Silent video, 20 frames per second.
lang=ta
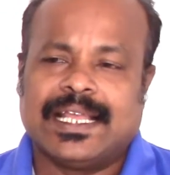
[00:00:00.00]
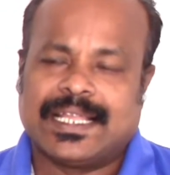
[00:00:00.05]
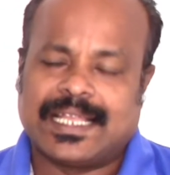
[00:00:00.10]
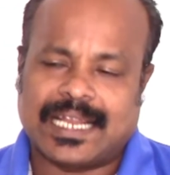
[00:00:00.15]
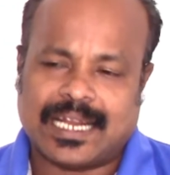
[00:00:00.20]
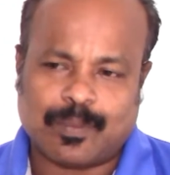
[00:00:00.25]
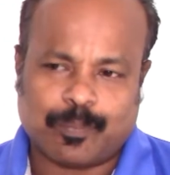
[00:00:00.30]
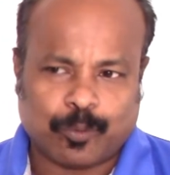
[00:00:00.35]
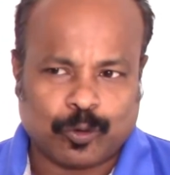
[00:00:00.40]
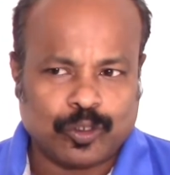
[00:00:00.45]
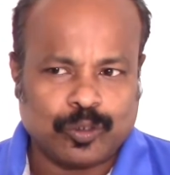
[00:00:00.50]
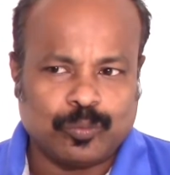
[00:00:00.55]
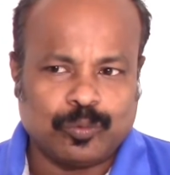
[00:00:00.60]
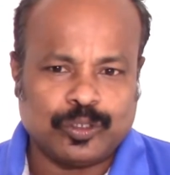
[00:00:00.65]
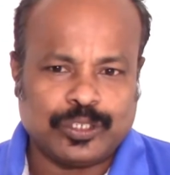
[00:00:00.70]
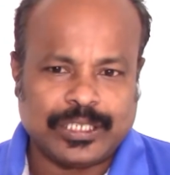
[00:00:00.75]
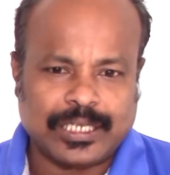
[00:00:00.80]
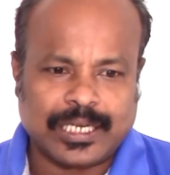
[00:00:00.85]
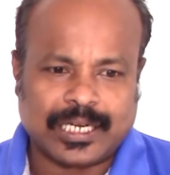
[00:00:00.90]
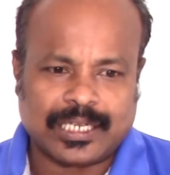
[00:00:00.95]
ஏன்னா பொது
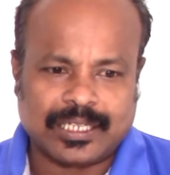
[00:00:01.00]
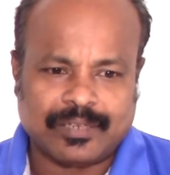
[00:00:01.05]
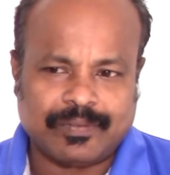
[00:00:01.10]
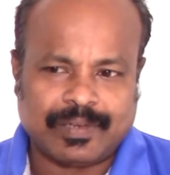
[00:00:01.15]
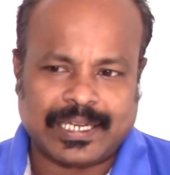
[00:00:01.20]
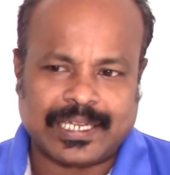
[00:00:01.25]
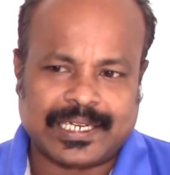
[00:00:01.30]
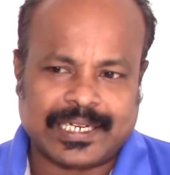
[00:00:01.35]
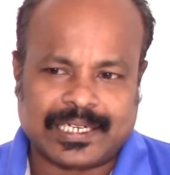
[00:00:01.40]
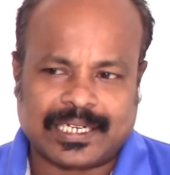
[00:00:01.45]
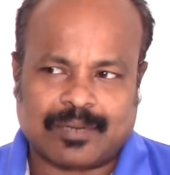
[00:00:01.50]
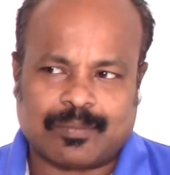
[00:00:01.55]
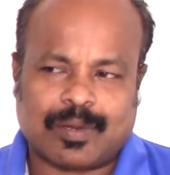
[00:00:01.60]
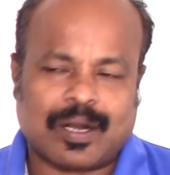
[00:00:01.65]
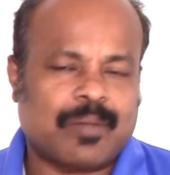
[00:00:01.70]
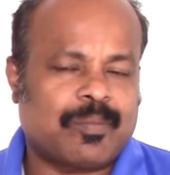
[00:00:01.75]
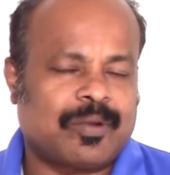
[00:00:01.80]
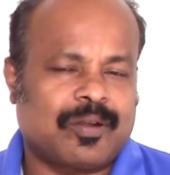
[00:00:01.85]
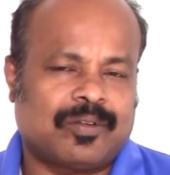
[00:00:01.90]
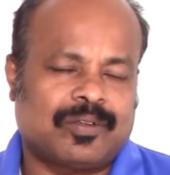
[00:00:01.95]
புத்தியிலேருந்து
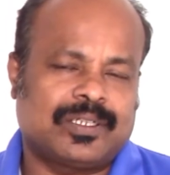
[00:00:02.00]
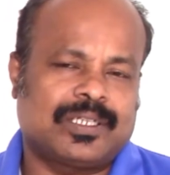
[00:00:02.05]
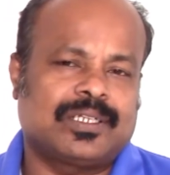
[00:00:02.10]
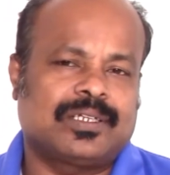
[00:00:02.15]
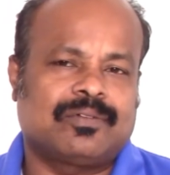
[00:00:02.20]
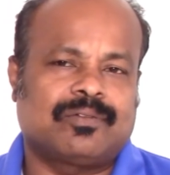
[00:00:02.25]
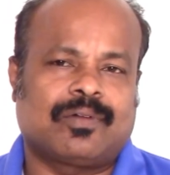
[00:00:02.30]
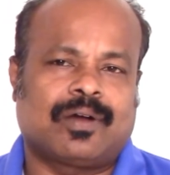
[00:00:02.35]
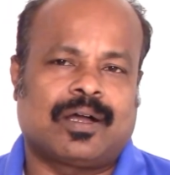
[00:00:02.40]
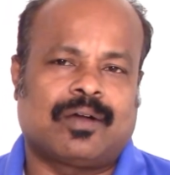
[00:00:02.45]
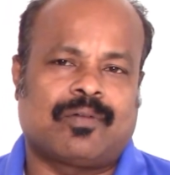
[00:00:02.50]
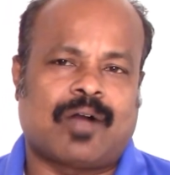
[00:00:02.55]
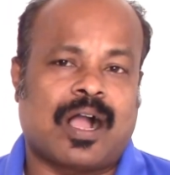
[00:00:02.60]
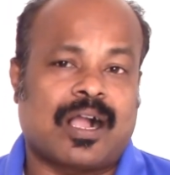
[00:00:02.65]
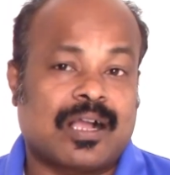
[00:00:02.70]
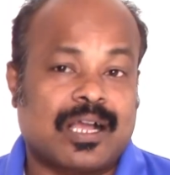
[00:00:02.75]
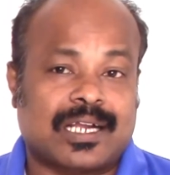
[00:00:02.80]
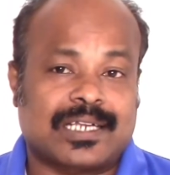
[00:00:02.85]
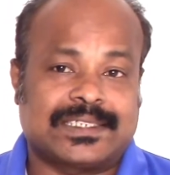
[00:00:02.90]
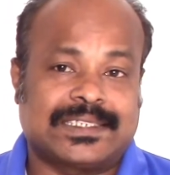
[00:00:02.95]
விலகிட்டோம்னா நம்மளை வந்து வா
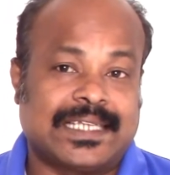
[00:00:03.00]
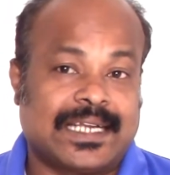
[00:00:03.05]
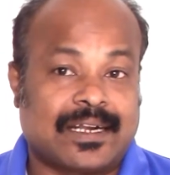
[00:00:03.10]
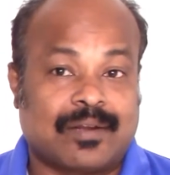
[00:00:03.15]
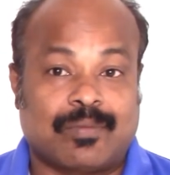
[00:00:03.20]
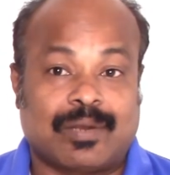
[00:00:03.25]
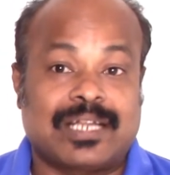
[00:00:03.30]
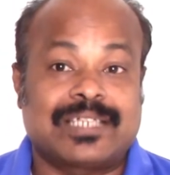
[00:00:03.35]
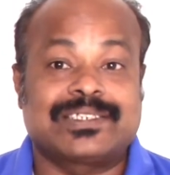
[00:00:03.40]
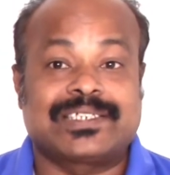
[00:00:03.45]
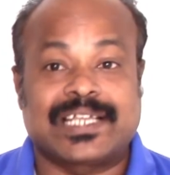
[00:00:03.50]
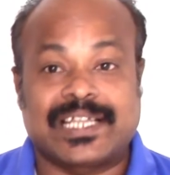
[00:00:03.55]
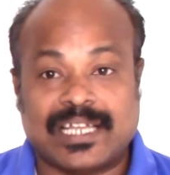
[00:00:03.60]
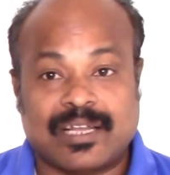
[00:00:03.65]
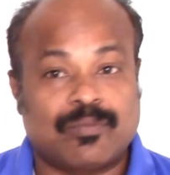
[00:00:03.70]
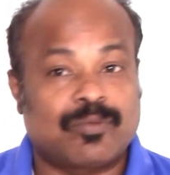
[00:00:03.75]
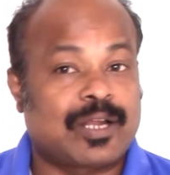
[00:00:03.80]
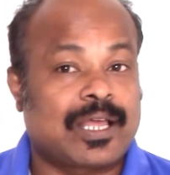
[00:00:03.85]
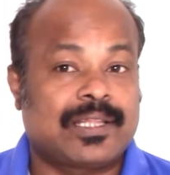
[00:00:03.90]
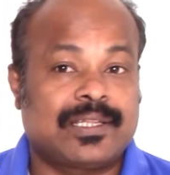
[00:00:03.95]
வாக்கு அரசியலை நம்மளால்
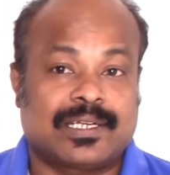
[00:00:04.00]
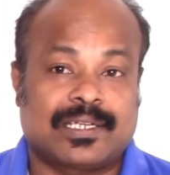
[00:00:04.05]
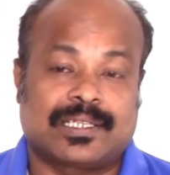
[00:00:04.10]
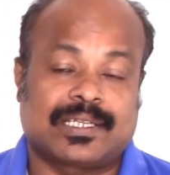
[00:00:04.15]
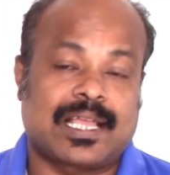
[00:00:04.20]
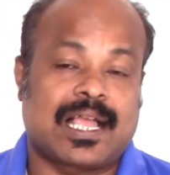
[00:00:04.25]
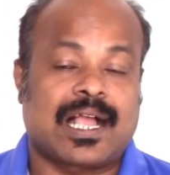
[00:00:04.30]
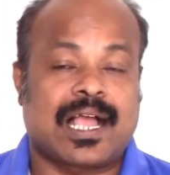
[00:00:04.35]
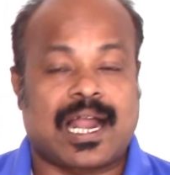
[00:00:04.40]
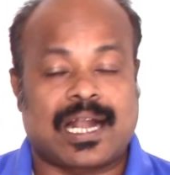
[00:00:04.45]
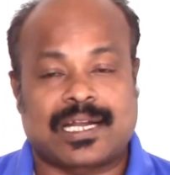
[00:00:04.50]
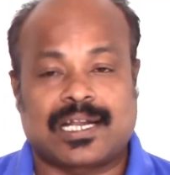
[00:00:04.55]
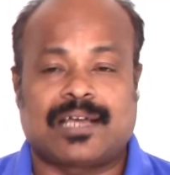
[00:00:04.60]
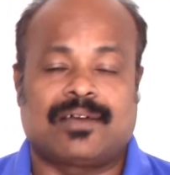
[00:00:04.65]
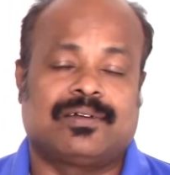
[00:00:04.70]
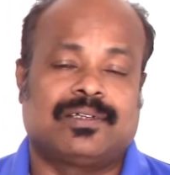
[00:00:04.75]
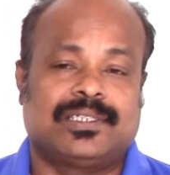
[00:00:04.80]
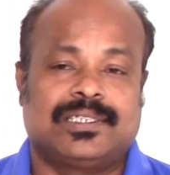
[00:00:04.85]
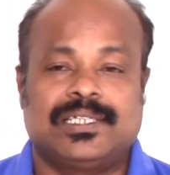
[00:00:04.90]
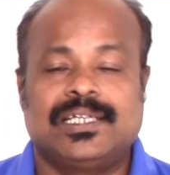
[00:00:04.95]
ஜெயிக்க முடியாதுன்றதுக்காக அண்ணா
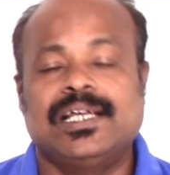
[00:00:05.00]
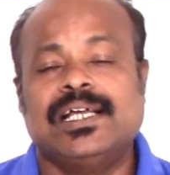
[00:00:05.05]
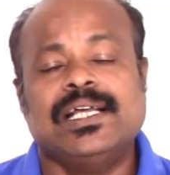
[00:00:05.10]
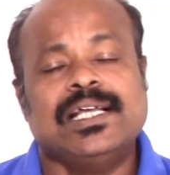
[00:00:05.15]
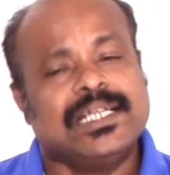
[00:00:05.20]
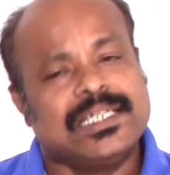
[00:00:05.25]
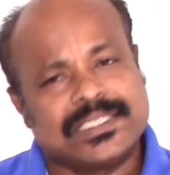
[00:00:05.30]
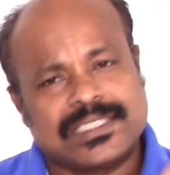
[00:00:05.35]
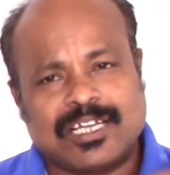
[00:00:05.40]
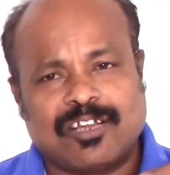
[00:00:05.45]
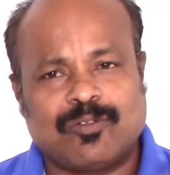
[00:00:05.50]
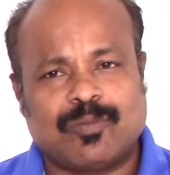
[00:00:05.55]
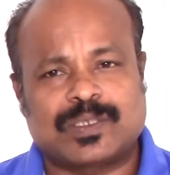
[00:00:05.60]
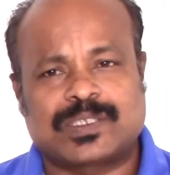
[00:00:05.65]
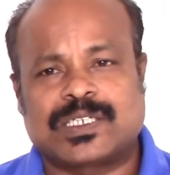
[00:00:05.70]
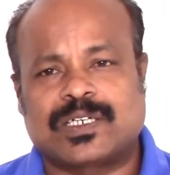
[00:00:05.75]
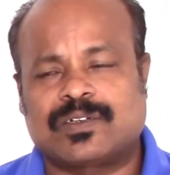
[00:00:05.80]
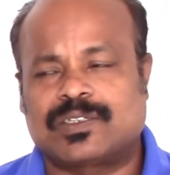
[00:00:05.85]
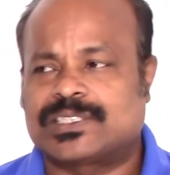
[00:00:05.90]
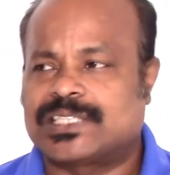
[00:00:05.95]
வந்து சில
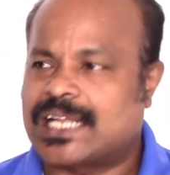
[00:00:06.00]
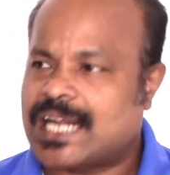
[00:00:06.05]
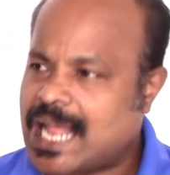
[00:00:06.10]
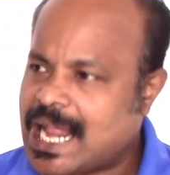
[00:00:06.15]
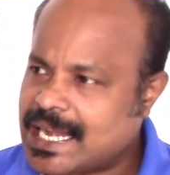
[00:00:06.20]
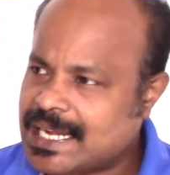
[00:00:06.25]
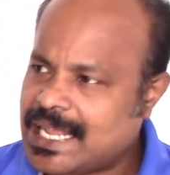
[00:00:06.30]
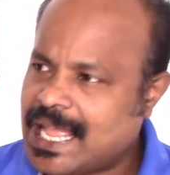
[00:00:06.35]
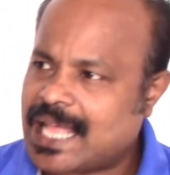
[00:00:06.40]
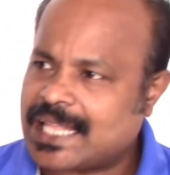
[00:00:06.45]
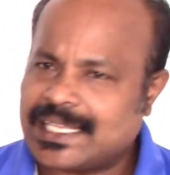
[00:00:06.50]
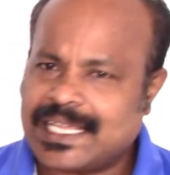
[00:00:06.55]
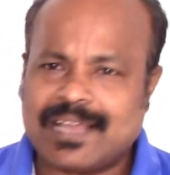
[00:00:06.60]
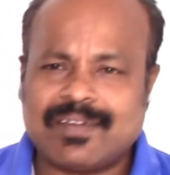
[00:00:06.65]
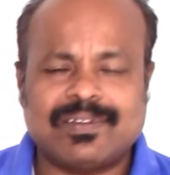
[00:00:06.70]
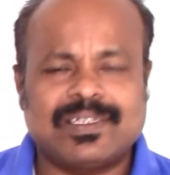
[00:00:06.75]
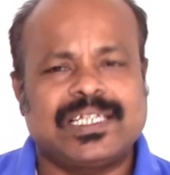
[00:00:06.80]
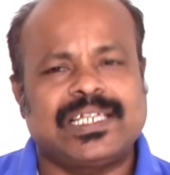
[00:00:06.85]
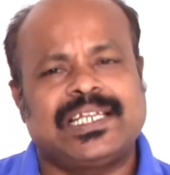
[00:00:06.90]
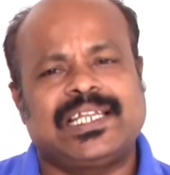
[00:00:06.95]
விமர்சனங்கள் வச்சார் அன்னை அதையே
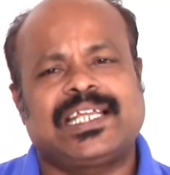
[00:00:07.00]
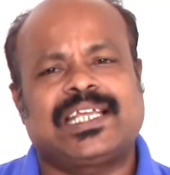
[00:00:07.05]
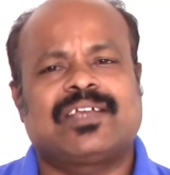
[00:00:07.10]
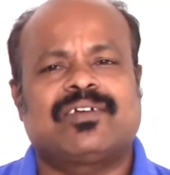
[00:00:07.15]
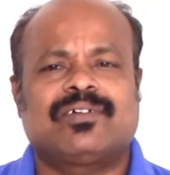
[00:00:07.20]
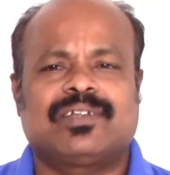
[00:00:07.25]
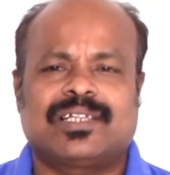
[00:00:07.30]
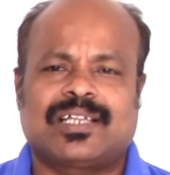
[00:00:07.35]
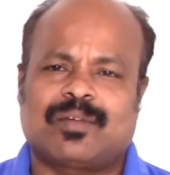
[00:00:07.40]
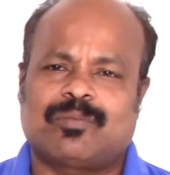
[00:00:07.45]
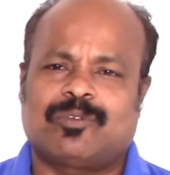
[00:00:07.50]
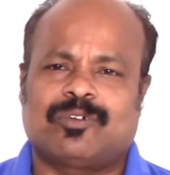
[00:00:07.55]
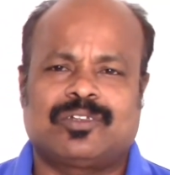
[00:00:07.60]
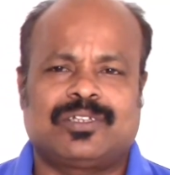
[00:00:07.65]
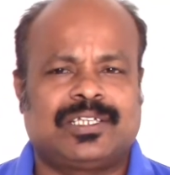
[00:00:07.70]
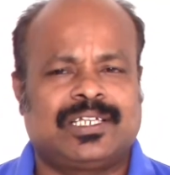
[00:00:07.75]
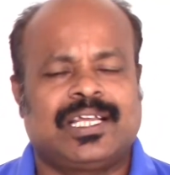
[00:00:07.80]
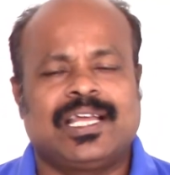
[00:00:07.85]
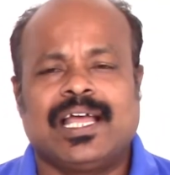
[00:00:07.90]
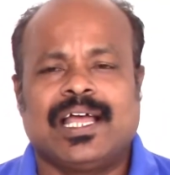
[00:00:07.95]
வந்து இன்றைக்கும் வந்து நம்ம
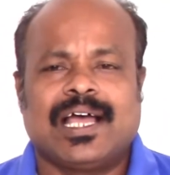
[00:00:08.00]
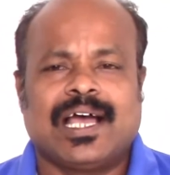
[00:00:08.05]
வந்து